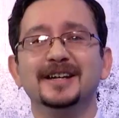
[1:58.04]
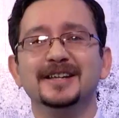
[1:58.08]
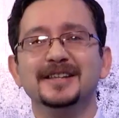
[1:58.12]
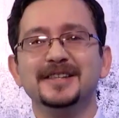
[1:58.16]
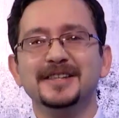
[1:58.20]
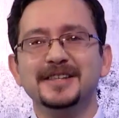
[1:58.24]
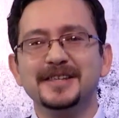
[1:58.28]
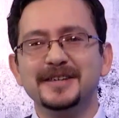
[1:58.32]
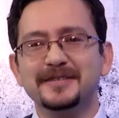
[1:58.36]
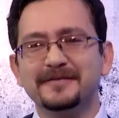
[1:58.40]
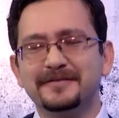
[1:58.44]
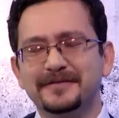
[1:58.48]

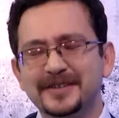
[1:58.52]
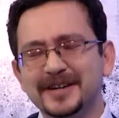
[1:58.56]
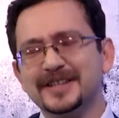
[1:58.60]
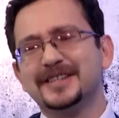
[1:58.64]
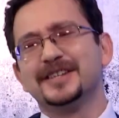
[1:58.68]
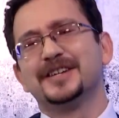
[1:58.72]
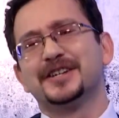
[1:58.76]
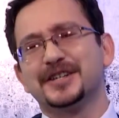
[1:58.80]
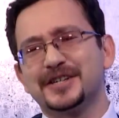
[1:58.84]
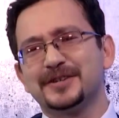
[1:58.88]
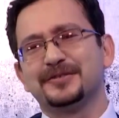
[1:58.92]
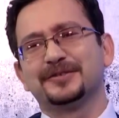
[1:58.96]
не
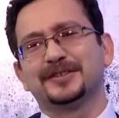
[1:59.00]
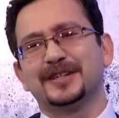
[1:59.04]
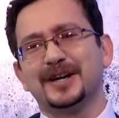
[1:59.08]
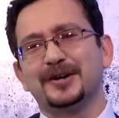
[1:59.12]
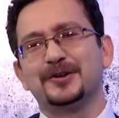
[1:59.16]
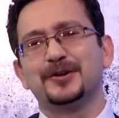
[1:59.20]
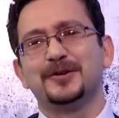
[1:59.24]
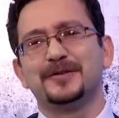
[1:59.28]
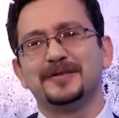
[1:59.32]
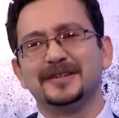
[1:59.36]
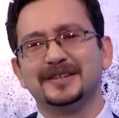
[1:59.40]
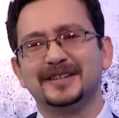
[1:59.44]
выдержав
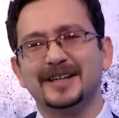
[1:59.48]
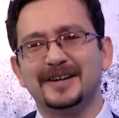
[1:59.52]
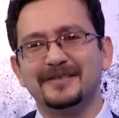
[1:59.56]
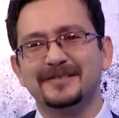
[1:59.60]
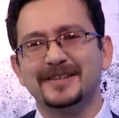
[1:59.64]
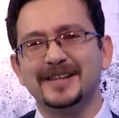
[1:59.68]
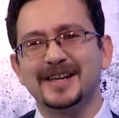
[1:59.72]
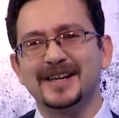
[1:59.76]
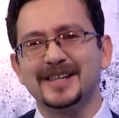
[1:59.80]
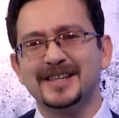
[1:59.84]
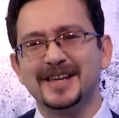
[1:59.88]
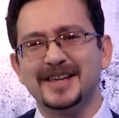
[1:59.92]
такого
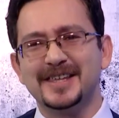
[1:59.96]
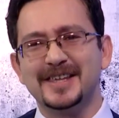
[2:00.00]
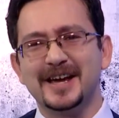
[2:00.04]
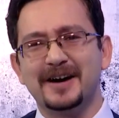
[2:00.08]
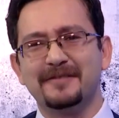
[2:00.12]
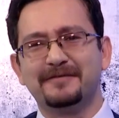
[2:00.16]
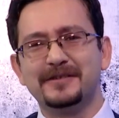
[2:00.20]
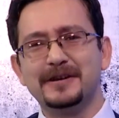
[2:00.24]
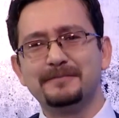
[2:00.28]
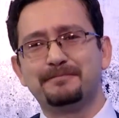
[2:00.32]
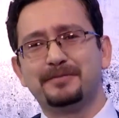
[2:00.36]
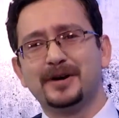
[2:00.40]
давления,
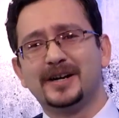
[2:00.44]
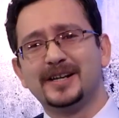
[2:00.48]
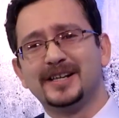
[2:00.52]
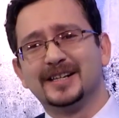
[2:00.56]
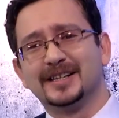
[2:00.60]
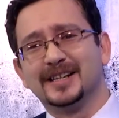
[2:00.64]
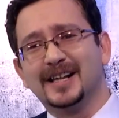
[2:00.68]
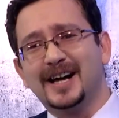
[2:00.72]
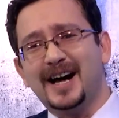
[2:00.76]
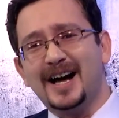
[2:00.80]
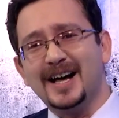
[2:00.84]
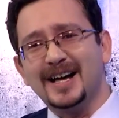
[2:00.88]
я
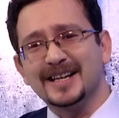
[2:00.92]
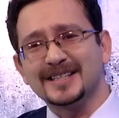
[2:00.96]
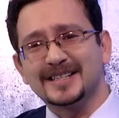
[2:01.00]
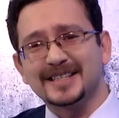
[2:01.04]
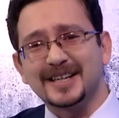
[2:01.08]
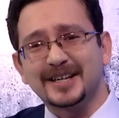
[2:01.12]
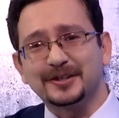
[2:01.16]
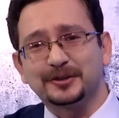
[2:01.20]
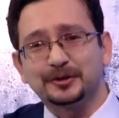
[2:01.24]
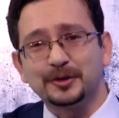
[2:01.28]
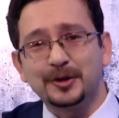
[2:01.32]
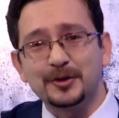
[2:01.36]
выпалил. А
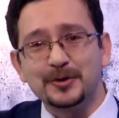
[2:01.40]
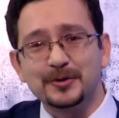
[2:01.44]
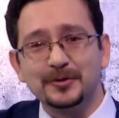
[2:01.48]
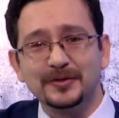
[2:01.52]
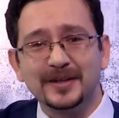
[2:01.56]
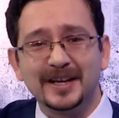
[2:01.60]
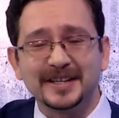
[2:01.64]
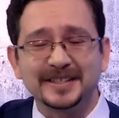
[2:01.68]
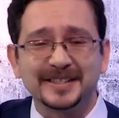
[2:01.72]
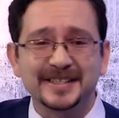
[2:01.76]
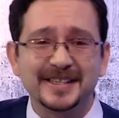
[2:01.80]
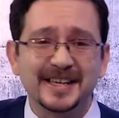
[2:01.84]
зато у
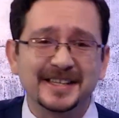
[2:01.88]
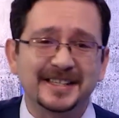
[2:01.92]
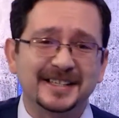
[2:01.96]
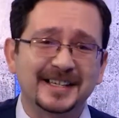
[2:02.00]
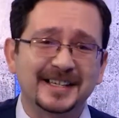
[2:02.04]
нас есть